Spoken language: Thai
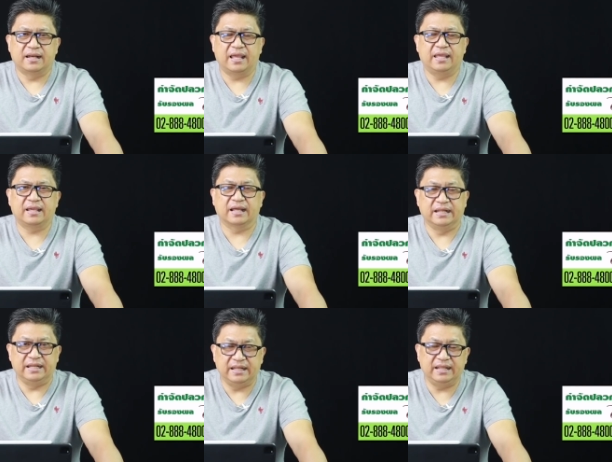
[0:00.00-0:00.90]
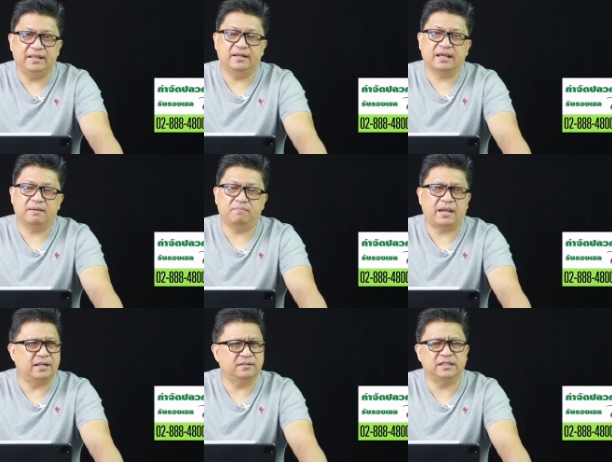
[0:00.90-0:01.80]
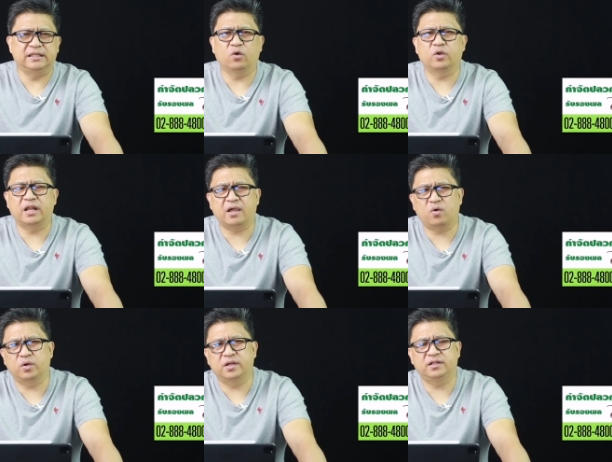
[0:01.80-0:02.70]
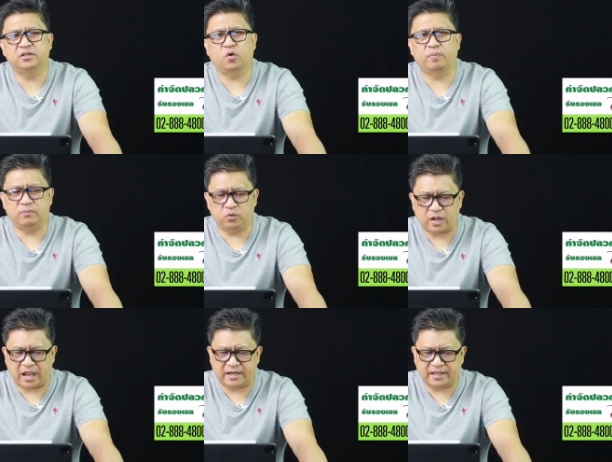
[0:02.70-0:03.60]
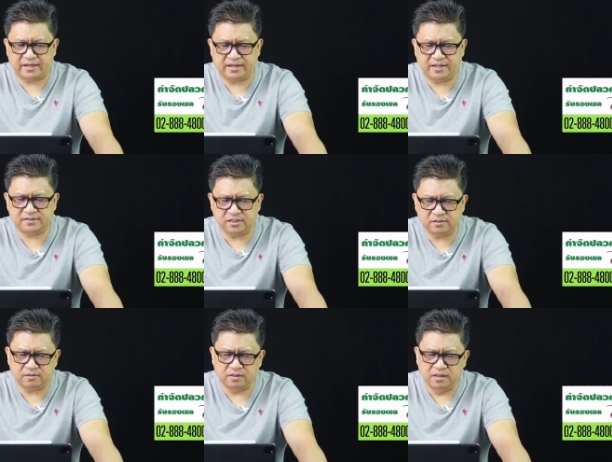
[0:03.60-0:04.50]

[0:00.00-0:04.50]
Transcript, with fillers: ในคดีนี้นะครับไปทั้ง 4 คน 5 คนนะที่ตกเป็นผู้ต้องหาในคดีนี้ ซึ่ง